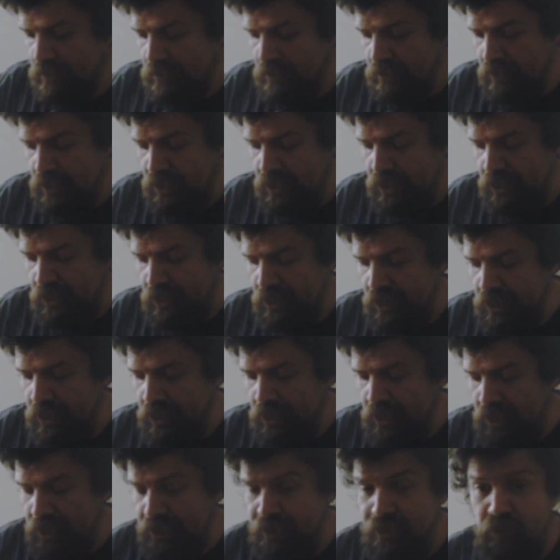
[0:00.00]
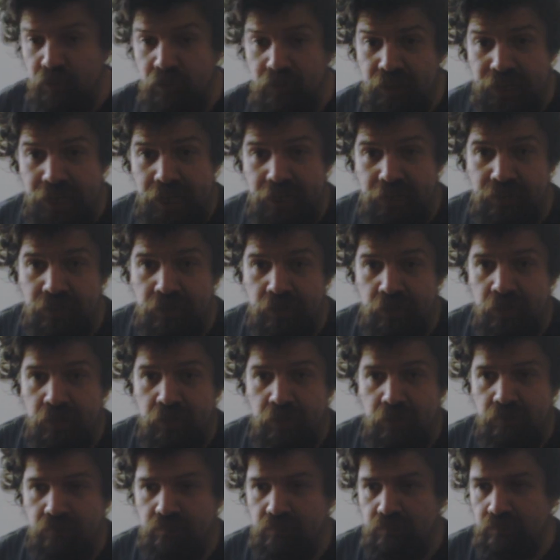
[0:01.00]
eh, en estos días,
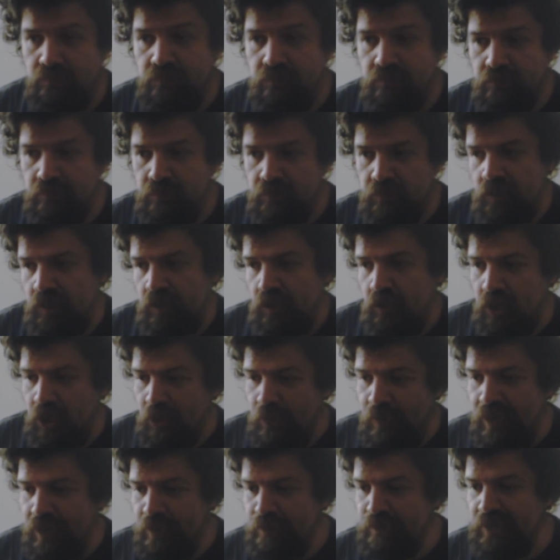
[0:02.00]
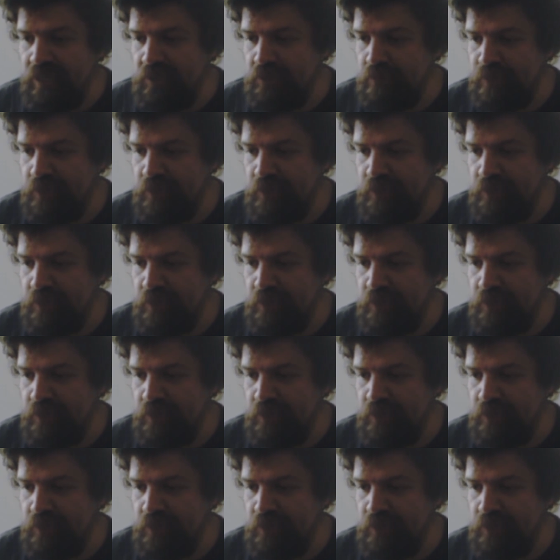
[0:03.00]
mm, en lo que va del mes,